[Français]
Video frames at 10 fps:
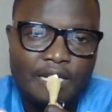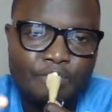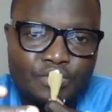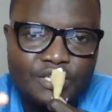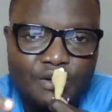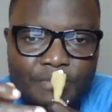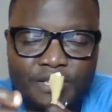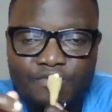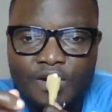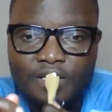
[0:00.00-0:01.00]
la musique
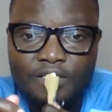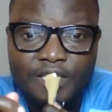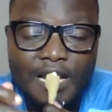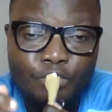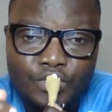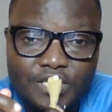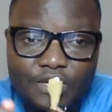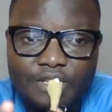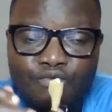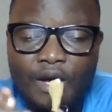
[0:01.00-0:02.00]
béninoise et dans la musique
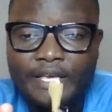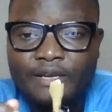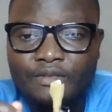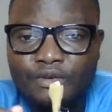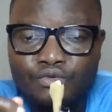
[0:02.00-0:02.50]
ivoirienne, dans le